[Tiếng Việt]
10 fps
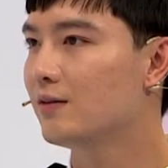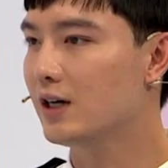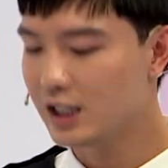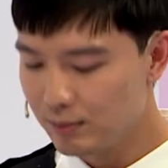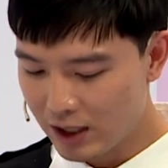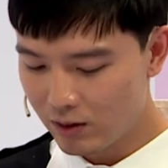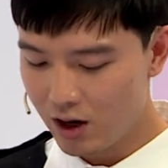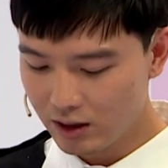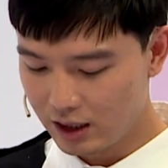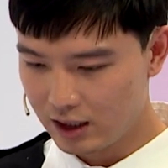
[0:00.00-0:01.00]
Và tiếp theo
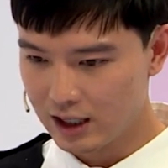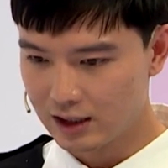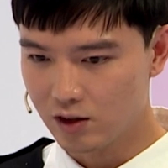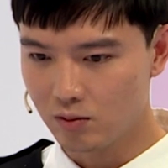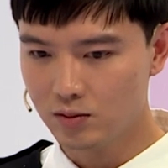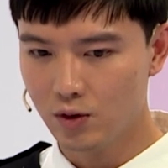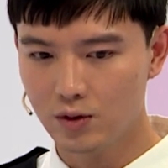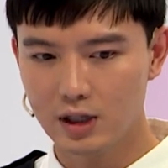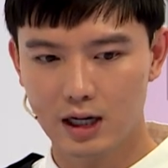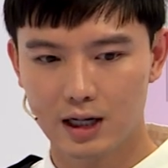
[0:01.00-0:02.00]
đó thì anh cũng
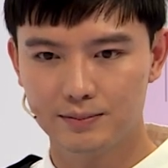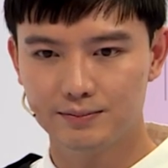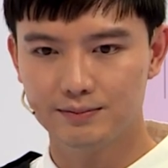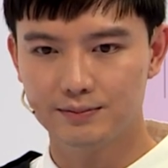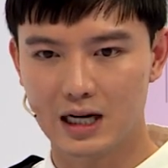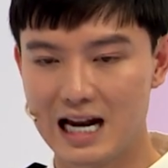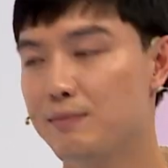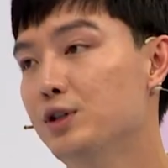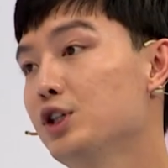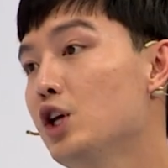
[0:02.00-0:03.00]
muốn uh, mình
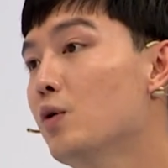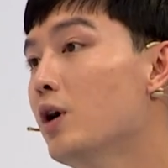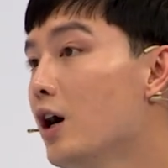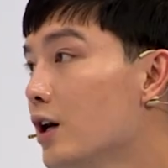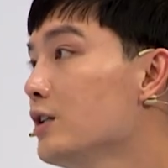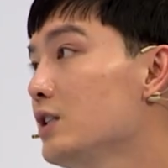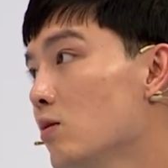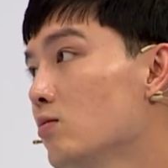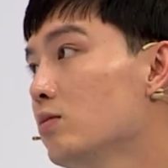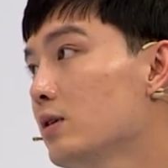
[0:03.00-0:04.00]
làm được nhiều hơn
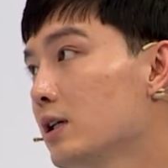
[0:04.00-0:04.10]
trong